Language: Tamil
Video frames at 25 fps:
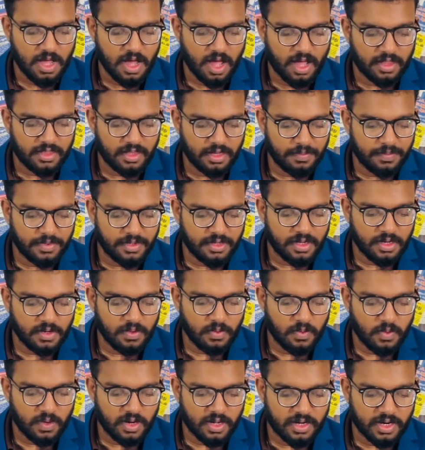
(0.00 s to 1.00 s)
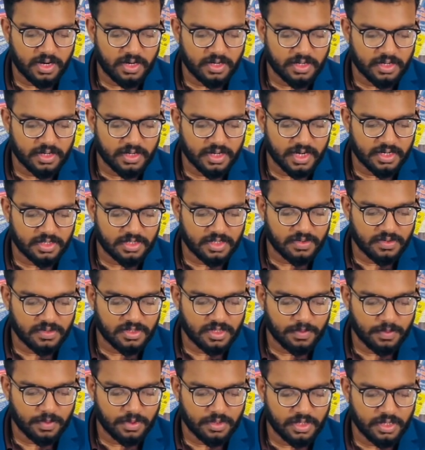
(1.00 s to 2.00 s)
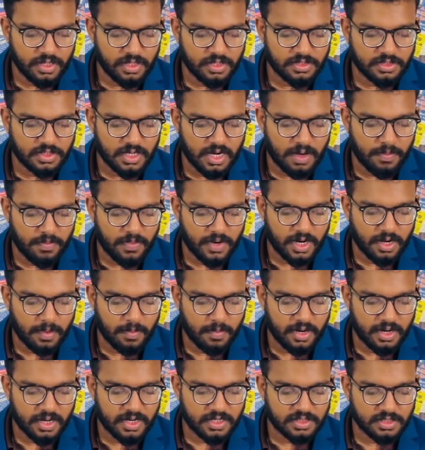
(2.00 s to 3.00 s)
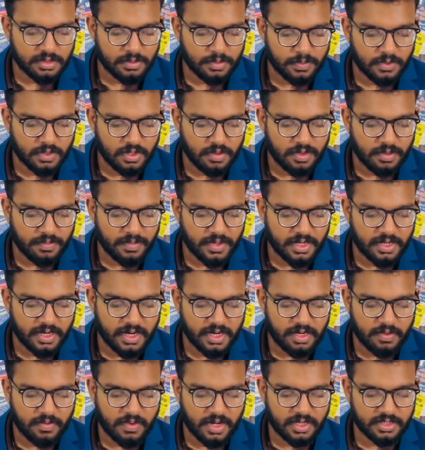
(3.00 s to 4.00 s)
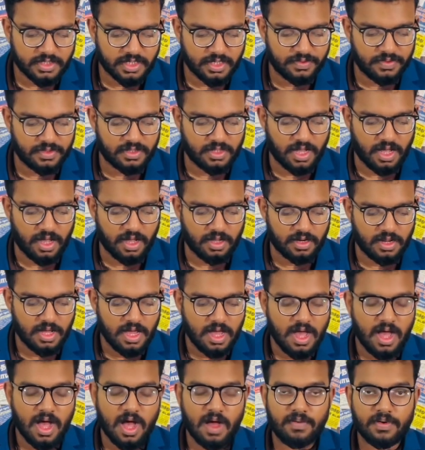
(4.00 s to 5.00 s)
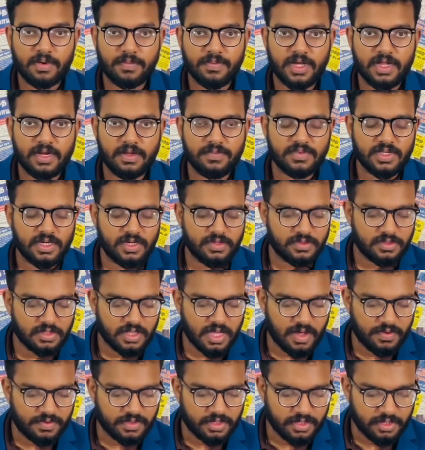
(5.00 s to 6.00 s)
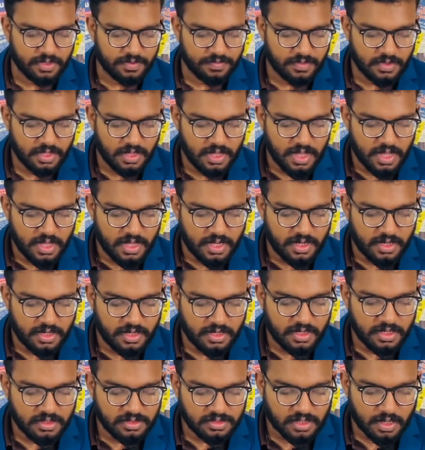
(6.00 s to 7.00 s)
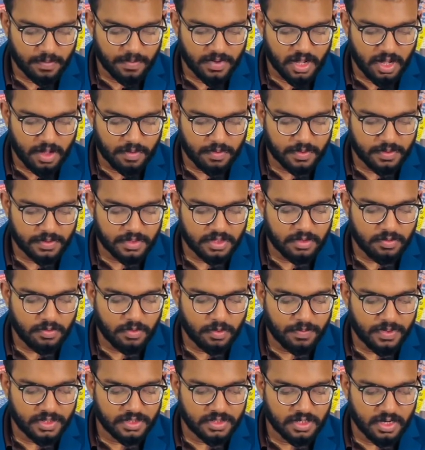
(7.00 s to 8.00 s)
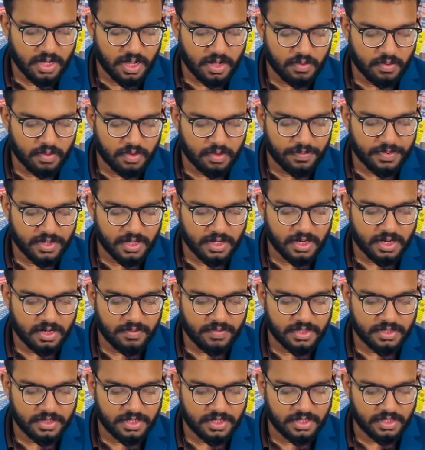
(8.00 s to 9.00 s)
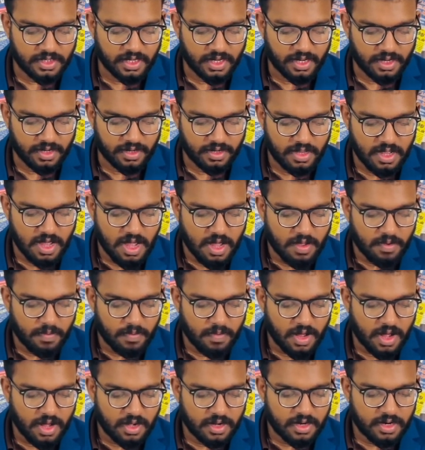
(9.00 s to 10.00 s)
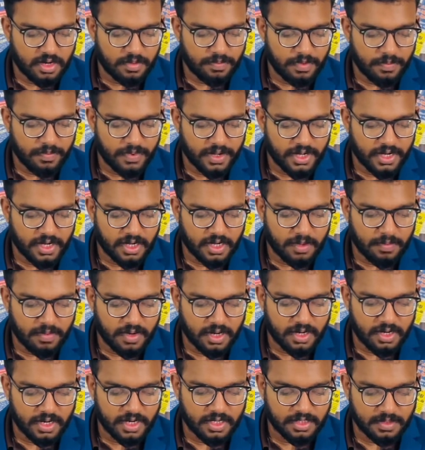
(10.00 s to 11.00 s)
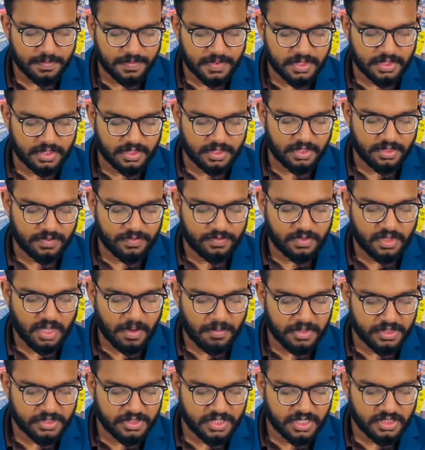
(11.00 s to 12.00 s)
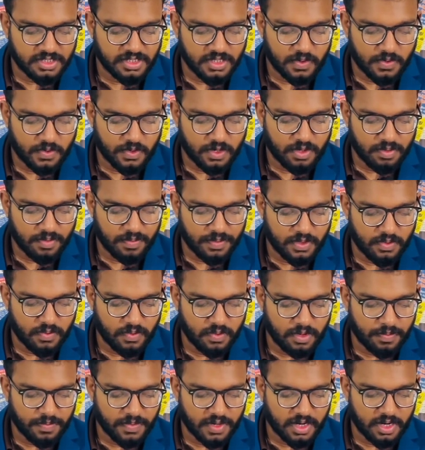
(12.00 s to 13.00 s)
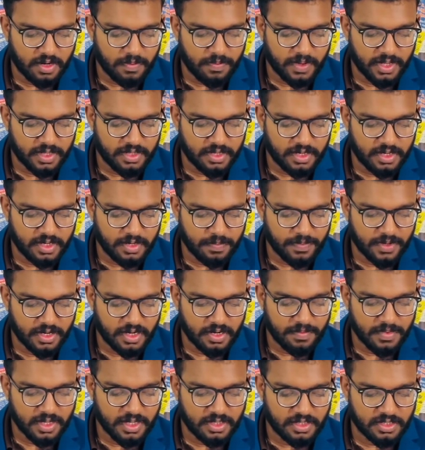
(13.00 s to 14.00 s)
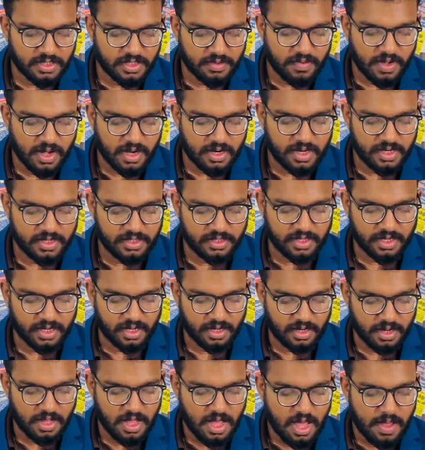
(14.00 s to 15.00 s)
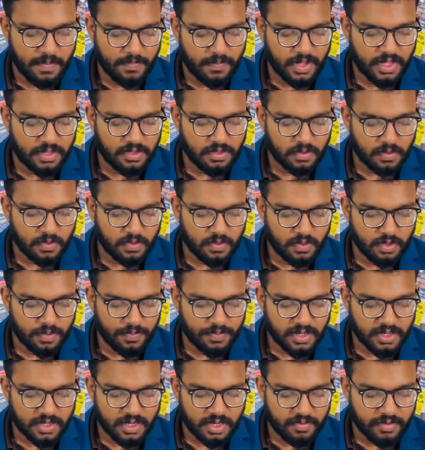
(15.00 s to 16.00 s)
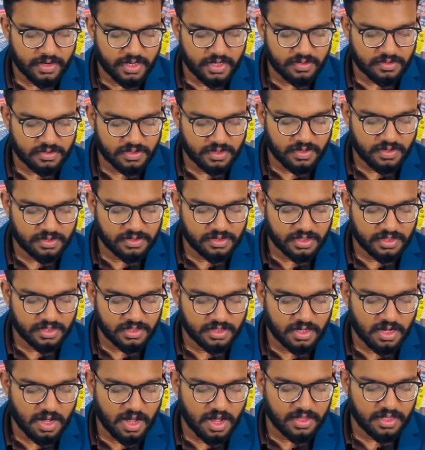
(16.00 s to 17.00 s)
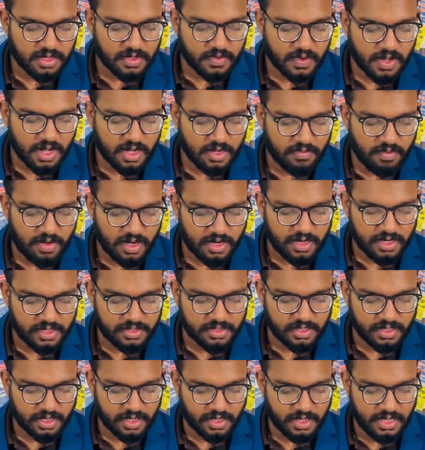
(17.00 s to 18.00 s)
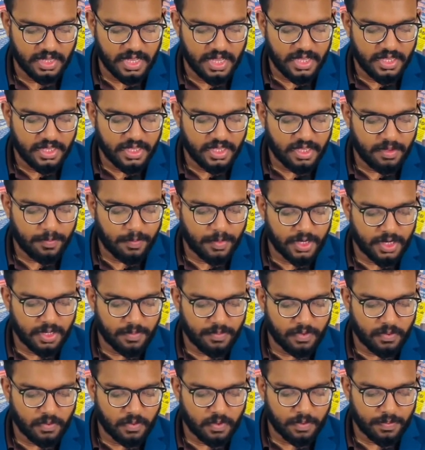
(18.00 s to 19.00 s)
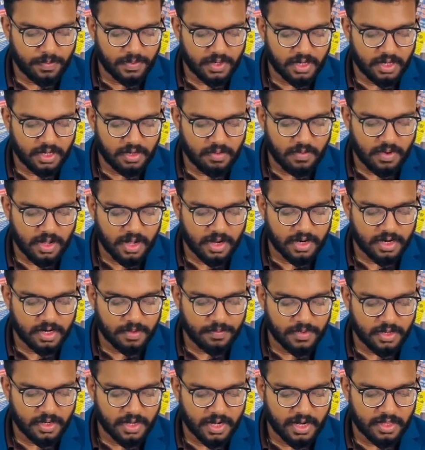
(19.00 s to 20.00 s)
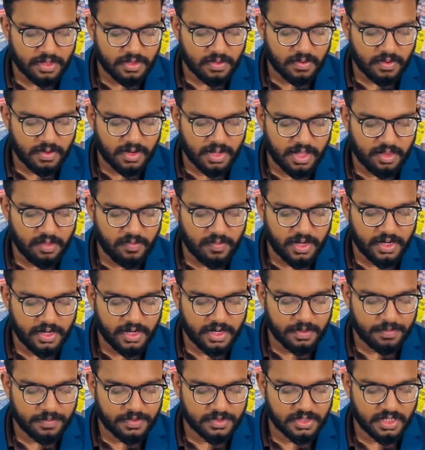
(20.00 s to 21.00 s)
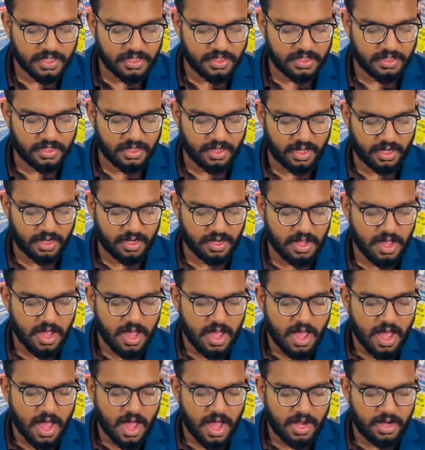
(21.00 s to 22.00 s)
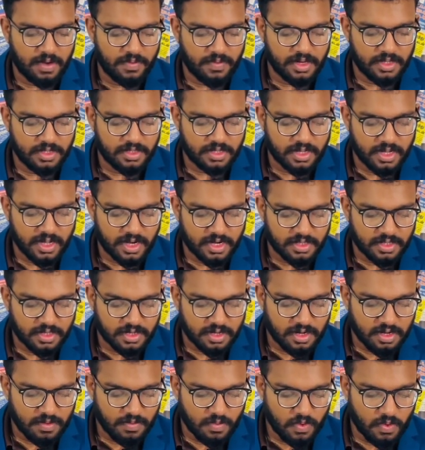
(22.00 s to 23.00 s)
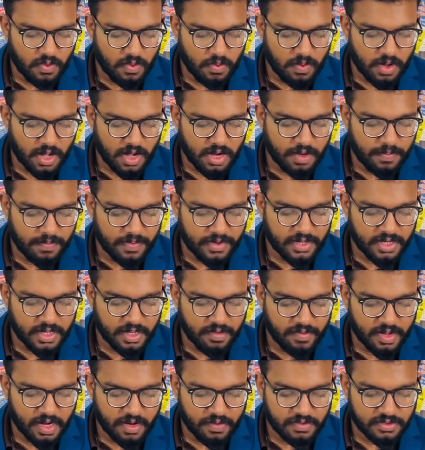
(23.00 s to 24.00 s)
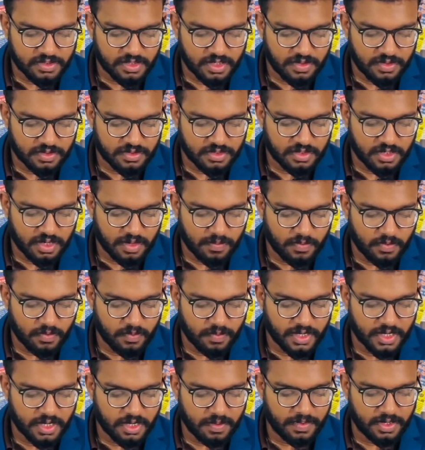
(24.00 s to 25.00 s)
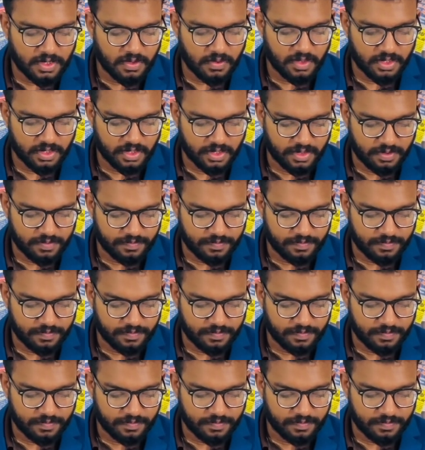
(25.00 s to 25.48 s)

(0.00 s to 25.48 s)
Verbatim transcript: அதன் பின்னர் ஊடகங்களுக்கு கருத்து தெரிவித்த போதே ஜாழ்ப்பாணம் மாநகர சபை முதல்வர் மேற்கண்டவாறு தெரிவித்தார் அவர் மேலும் தெரிவித்ததாவது இன்று சபை அமர்வுக்கு முப்பத்தி நாலு உறுப்பினர்கள் வந்திருந்தனர் வாக்கெடுப்பு பகிரங்கமாக நடத்தப்பட்டது தமிழ் தேசிய கூட்டமைப்பின் உறுப்பினர்கள் பதினெட்டு பேரும் எதிர்த்து வாக்களித்தனர் பதினோரு உறுப்பினர்கள் வரவு செலவு திட்டத்துக்கு ஆதரவாக வாக்களித்தனர் இபிடிபி உறுப்பினர்கள் வாக்கெடுப்பில் கலந்து கொள்ளாது வழிநடப்பு செய்திருந்தனர் அனைவரது கருத்துக்களும் உள்வாங்கப்பட்டே வரவு செலவு திட்டம் முன்வைக்கப்பட்டுள்ளது